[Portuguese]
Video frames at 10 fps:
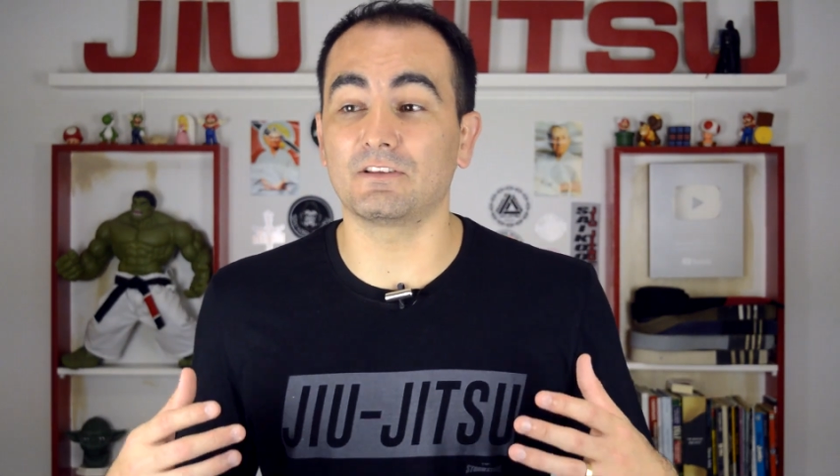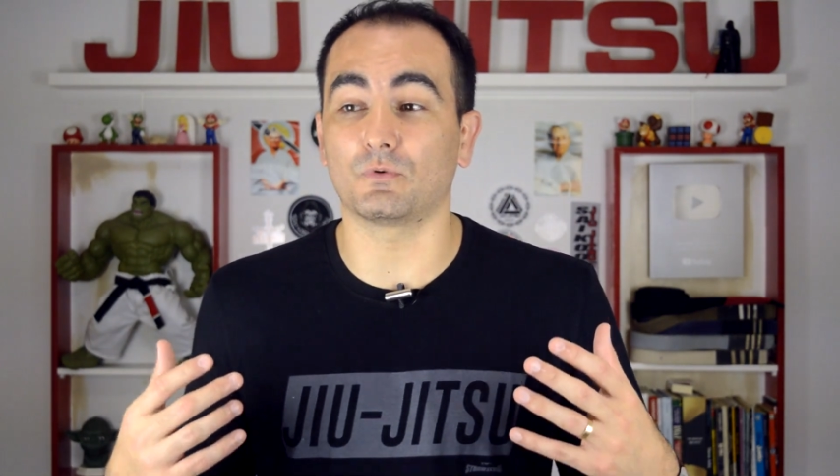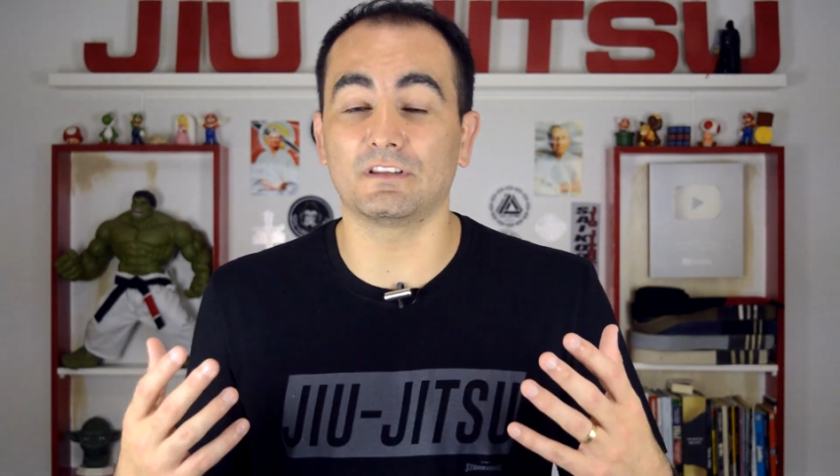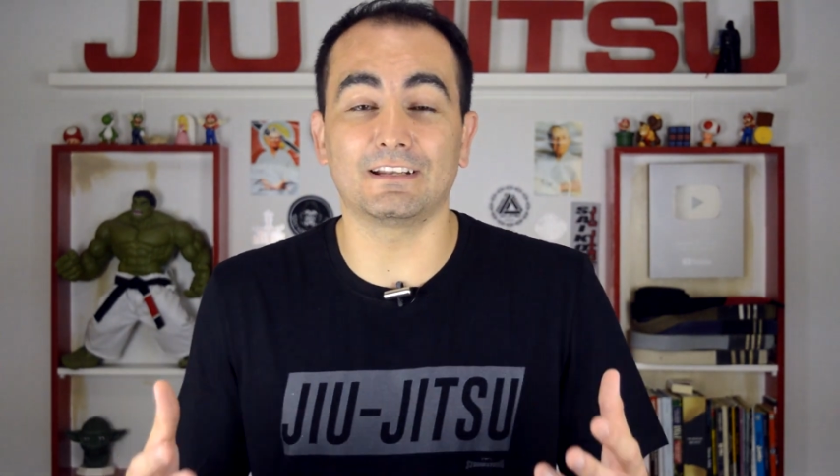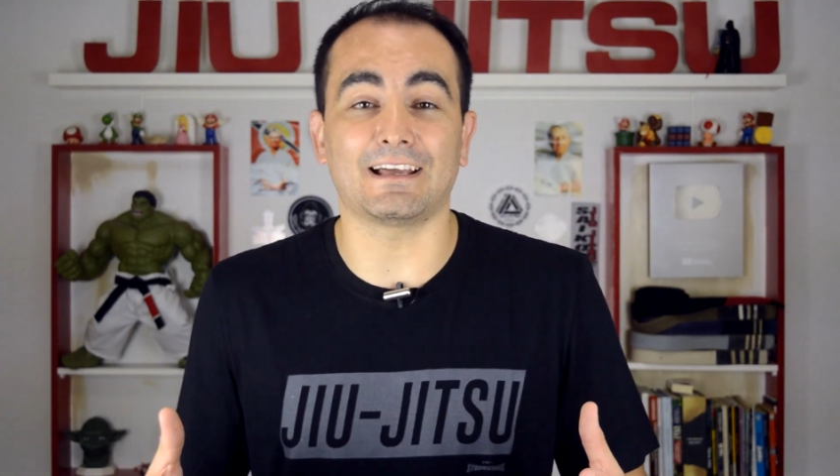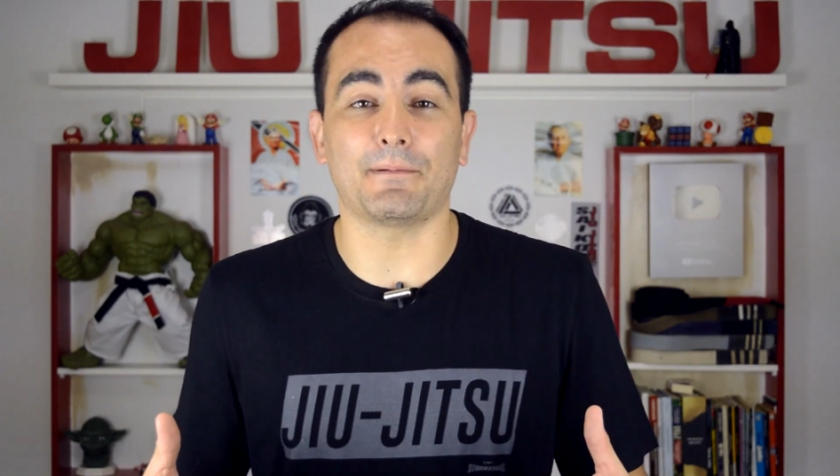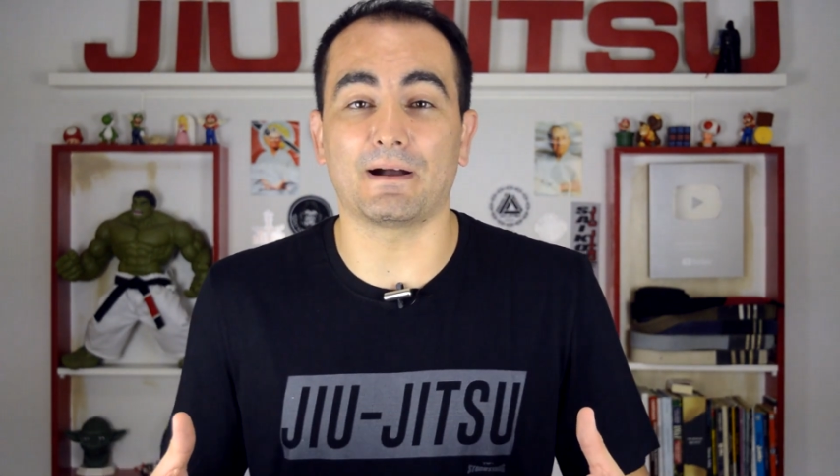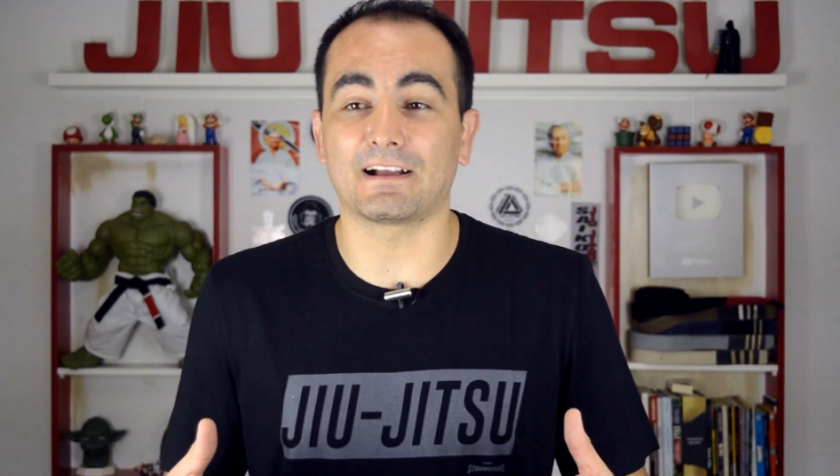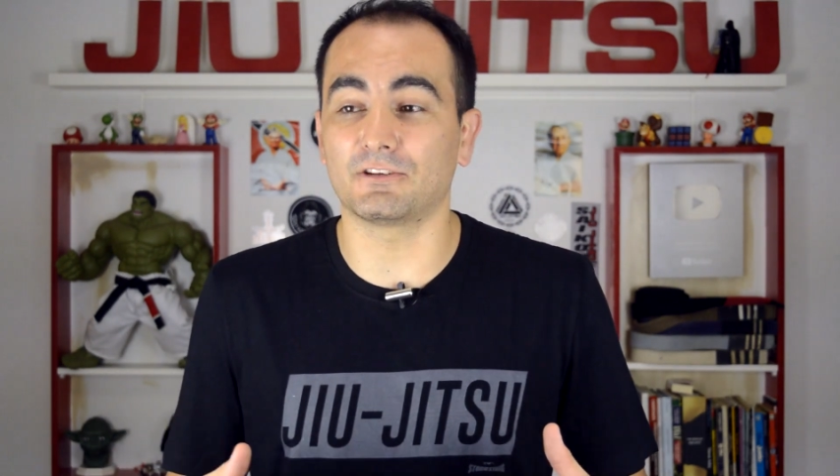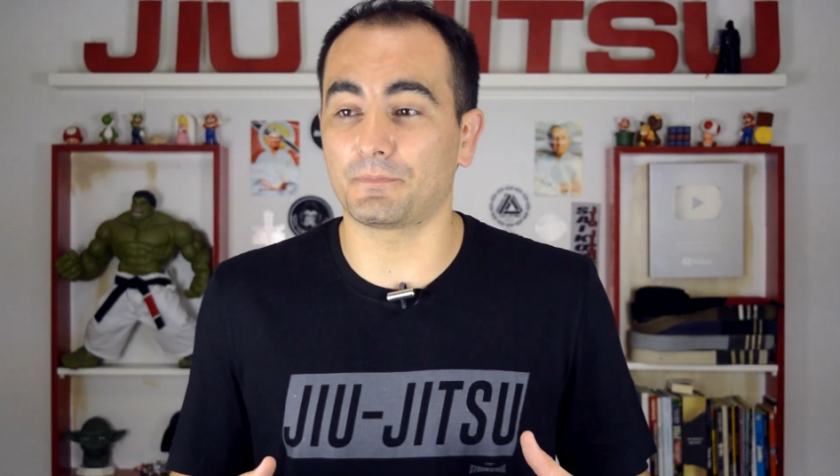quando ele tá
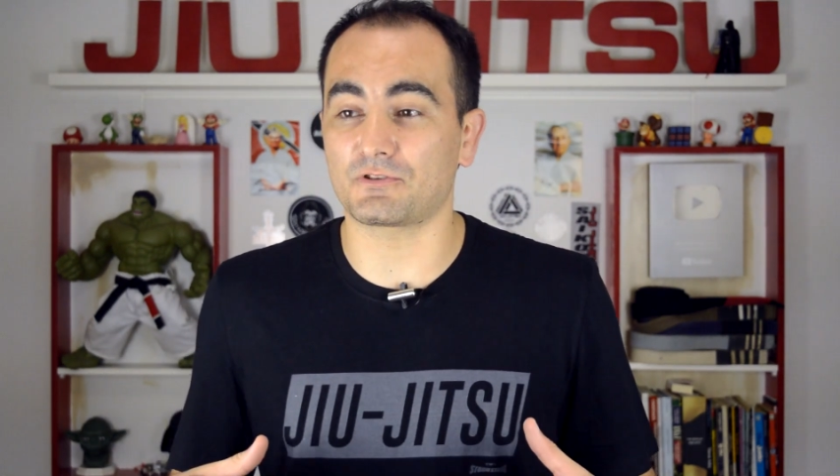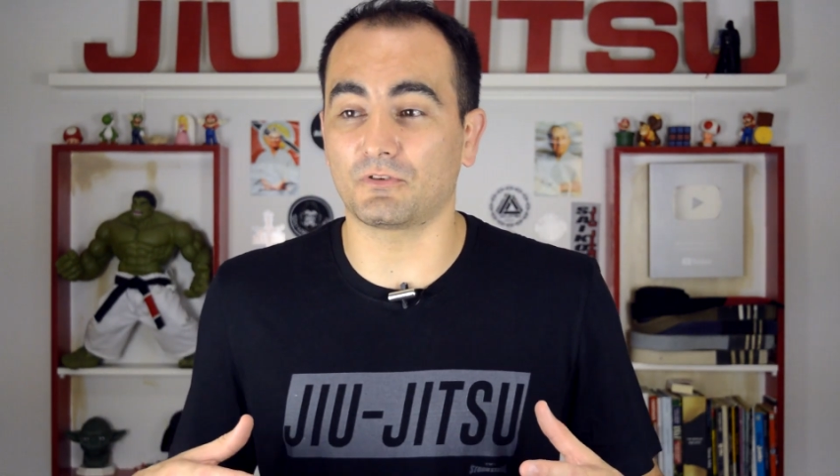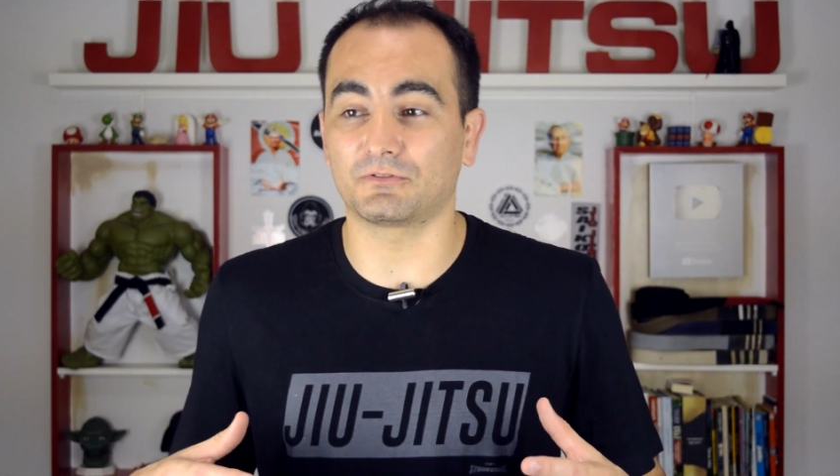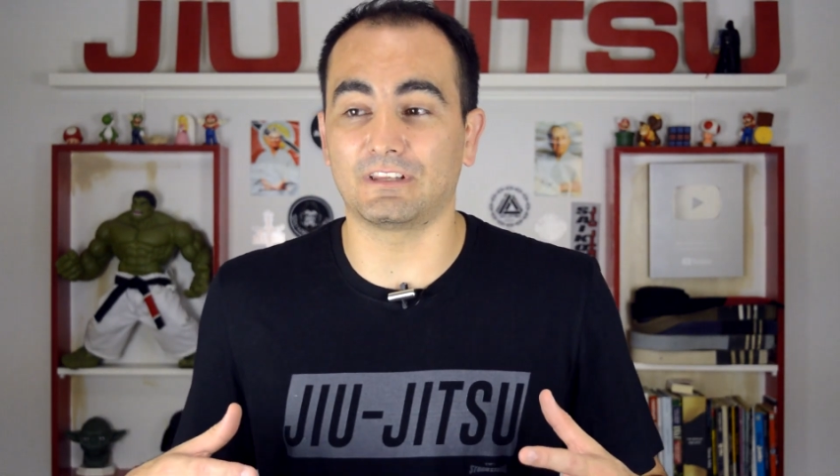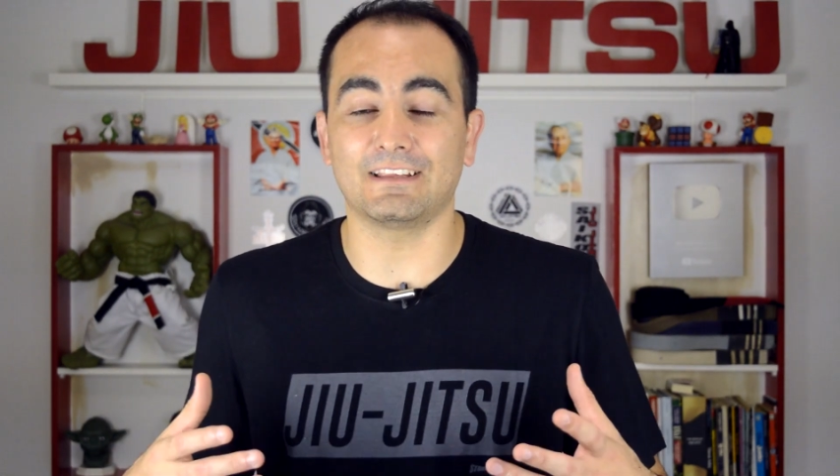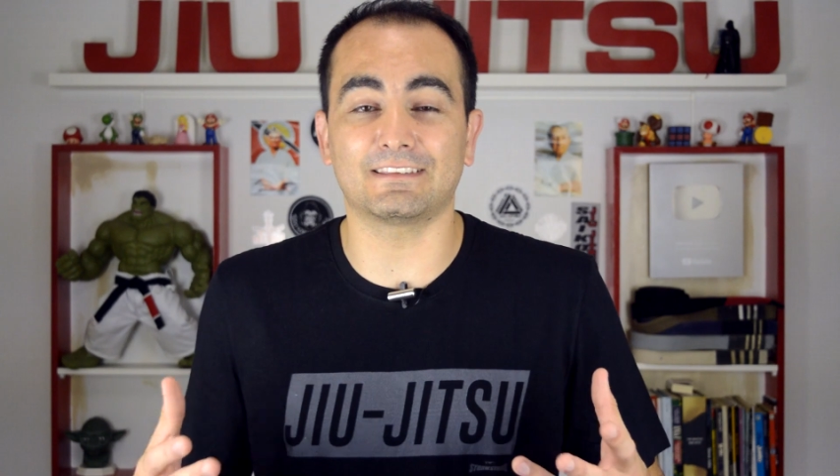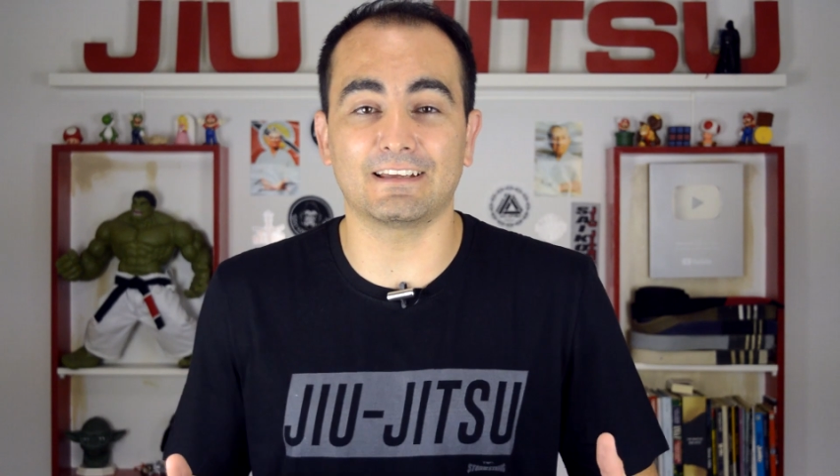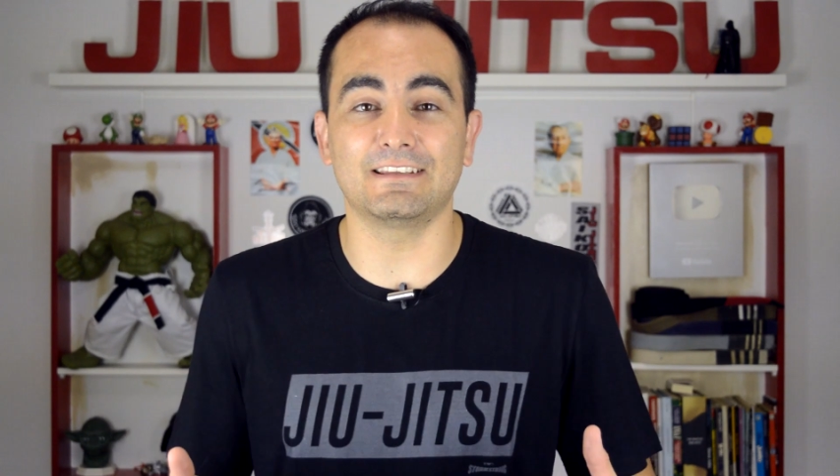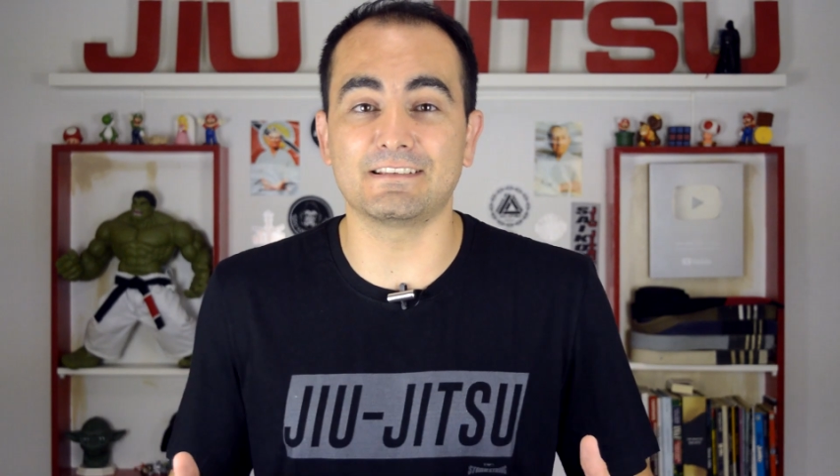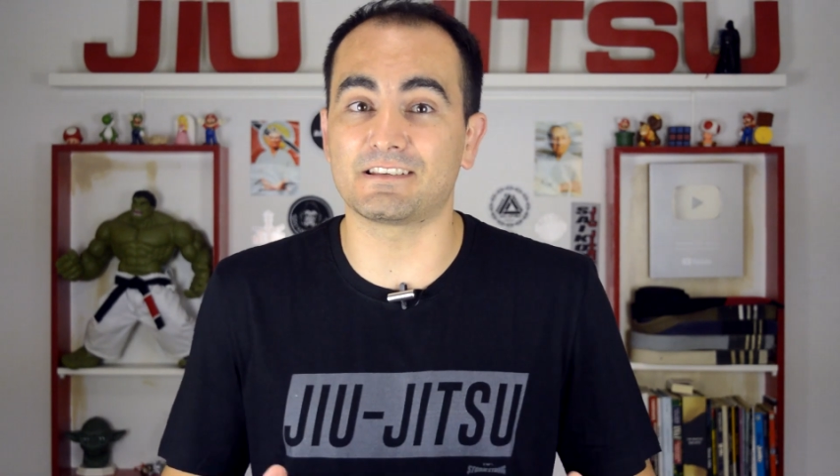apagando, o pessoal tenta
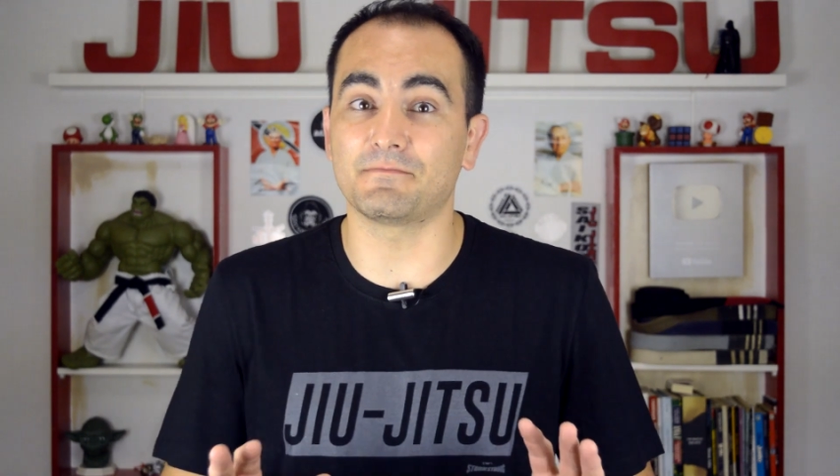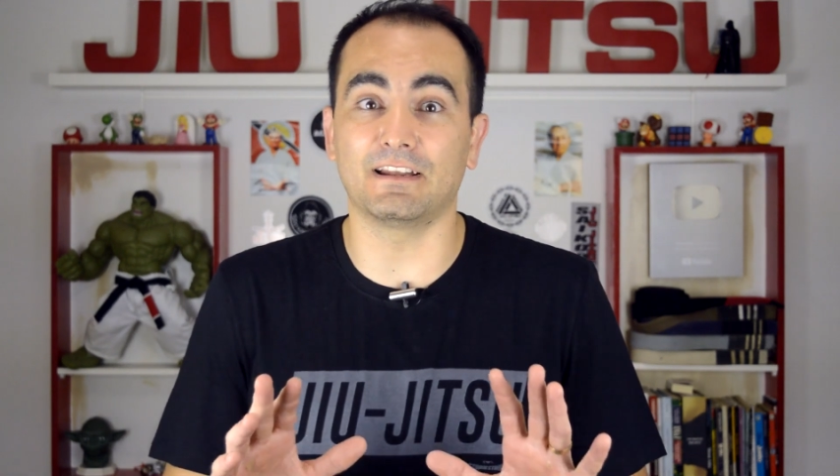ir em cima,